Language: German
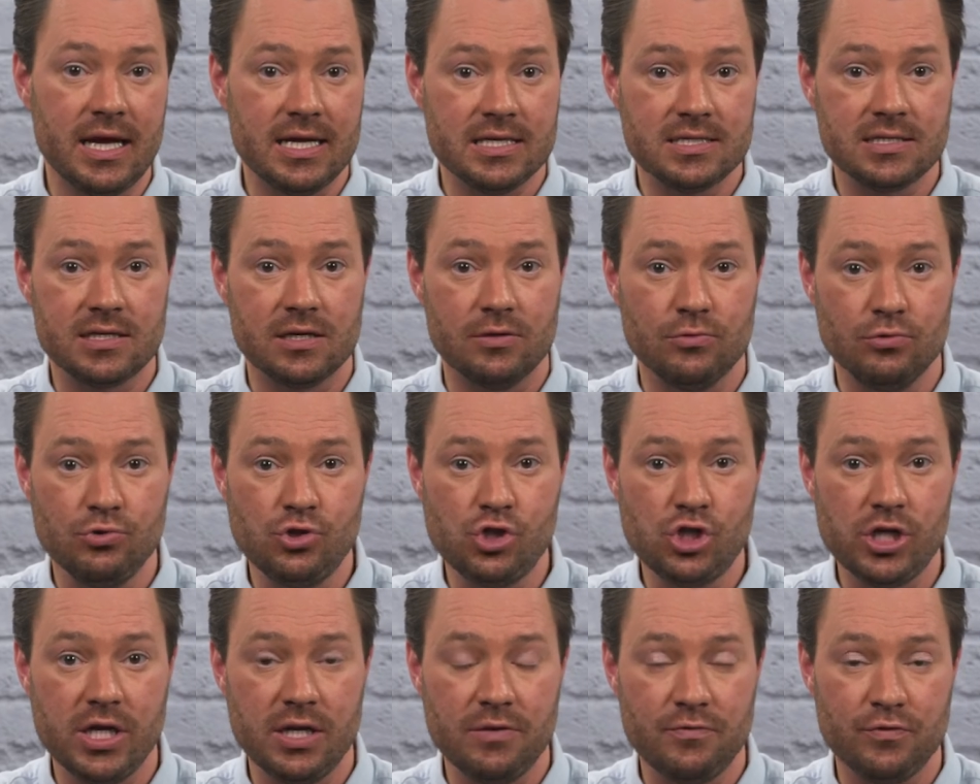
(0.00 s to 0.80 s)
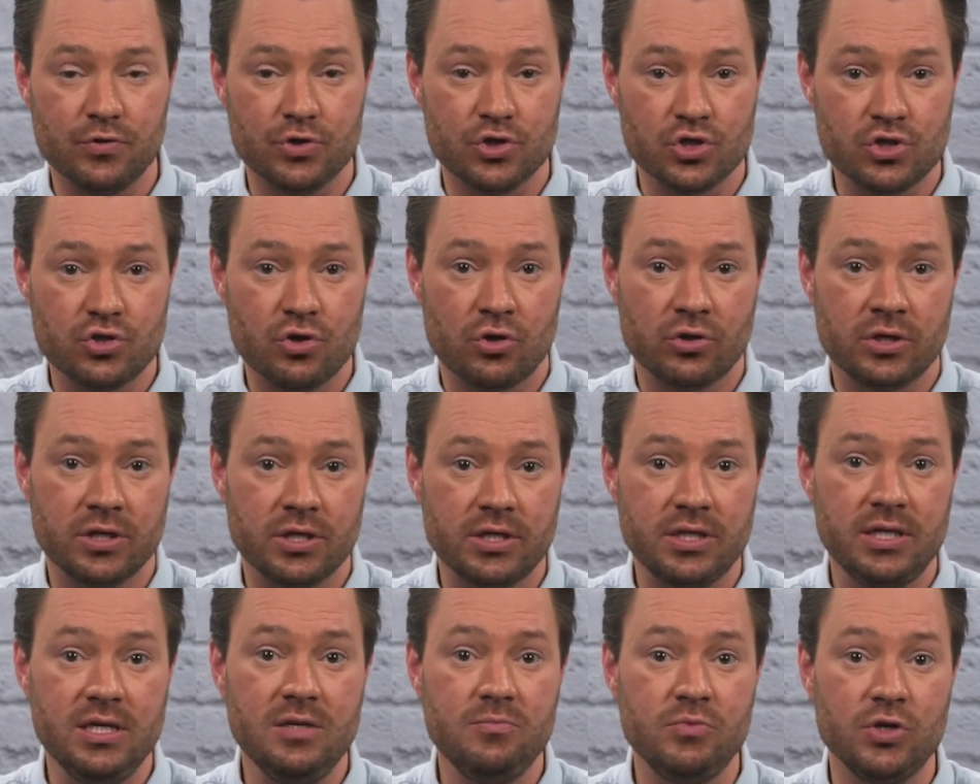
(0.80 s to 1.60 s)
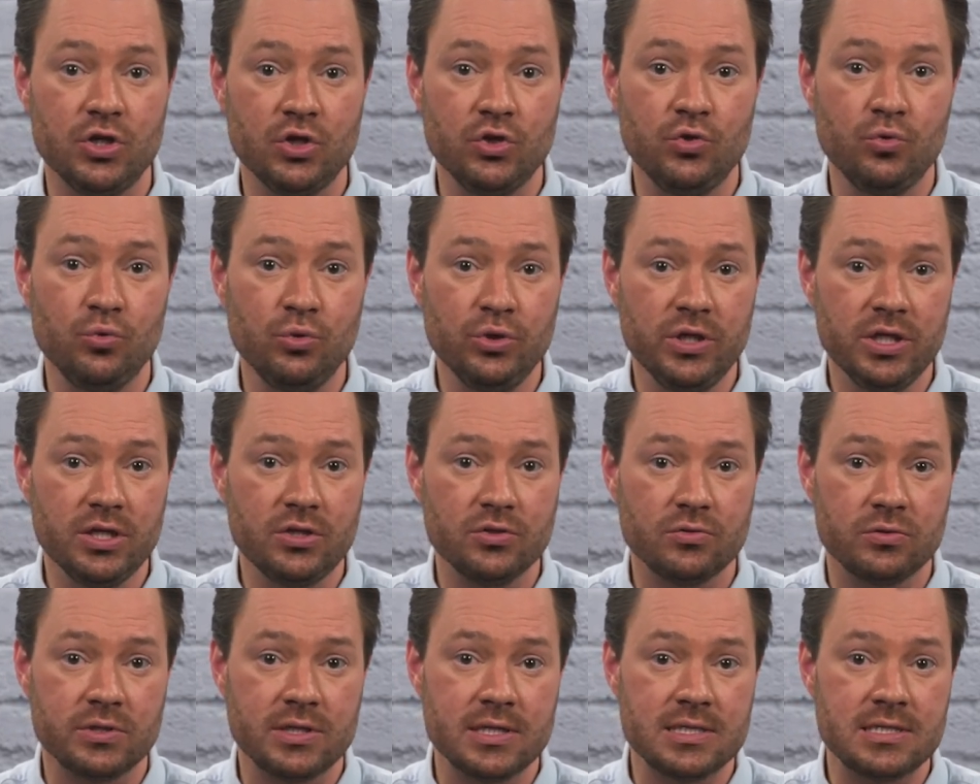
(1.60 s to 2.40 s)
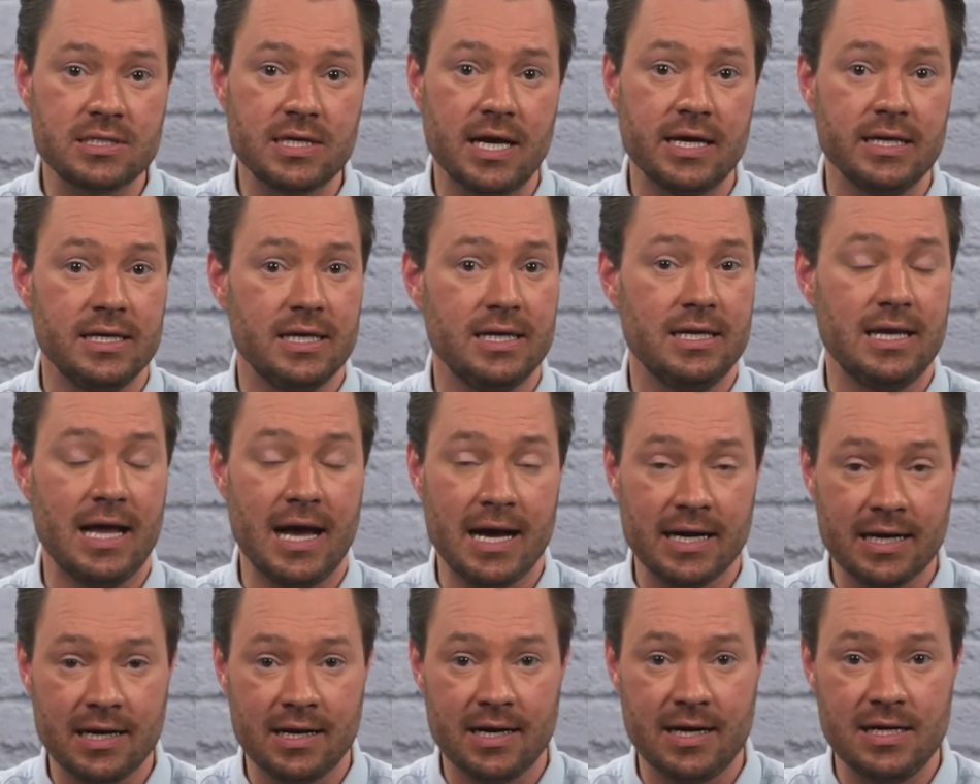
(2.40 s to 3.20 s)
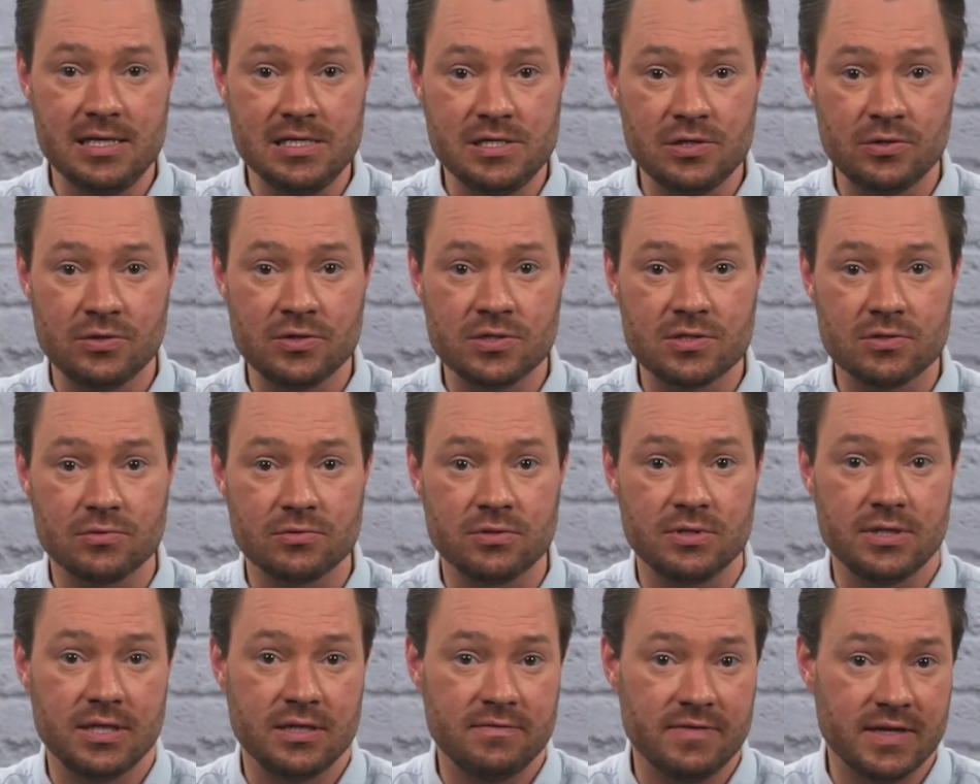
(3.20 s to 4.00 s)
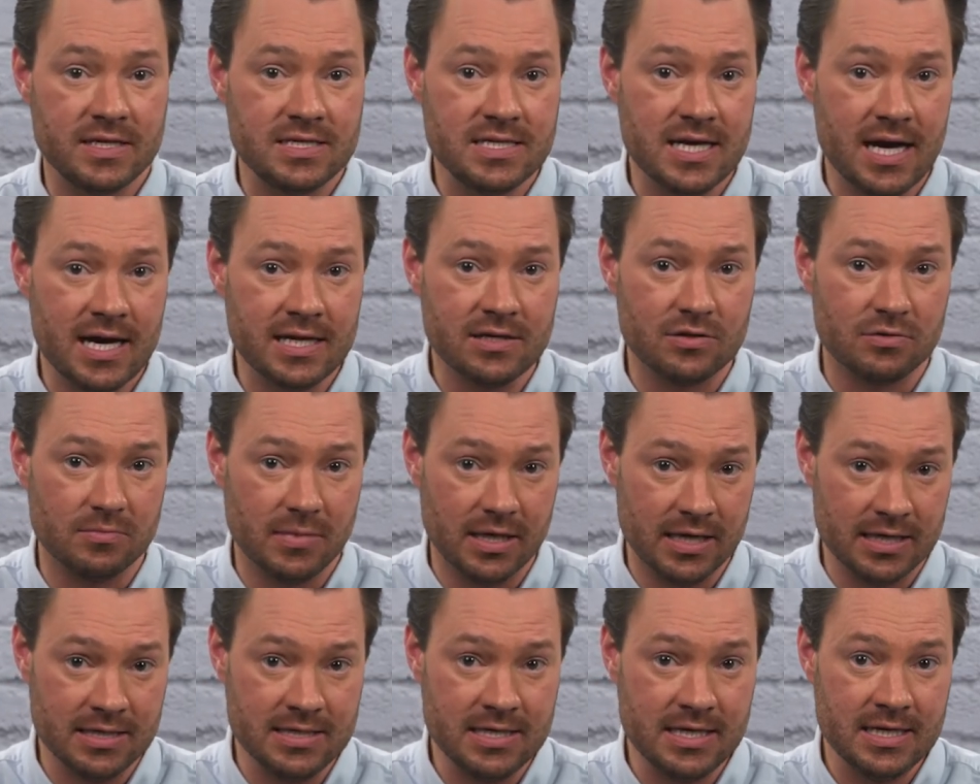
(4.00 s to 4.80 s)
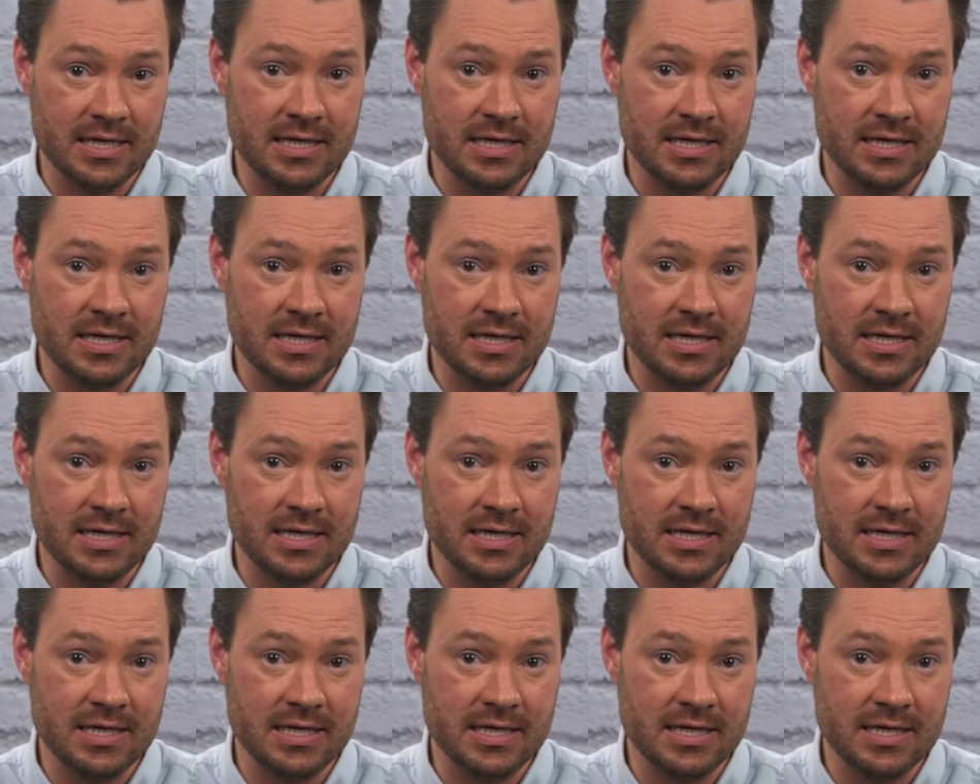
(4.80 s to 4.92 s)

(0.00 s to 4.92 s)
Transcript: SKU steht für Stock Keeping Unit und ist eine Lagerhaltungs- und Inventarnummer,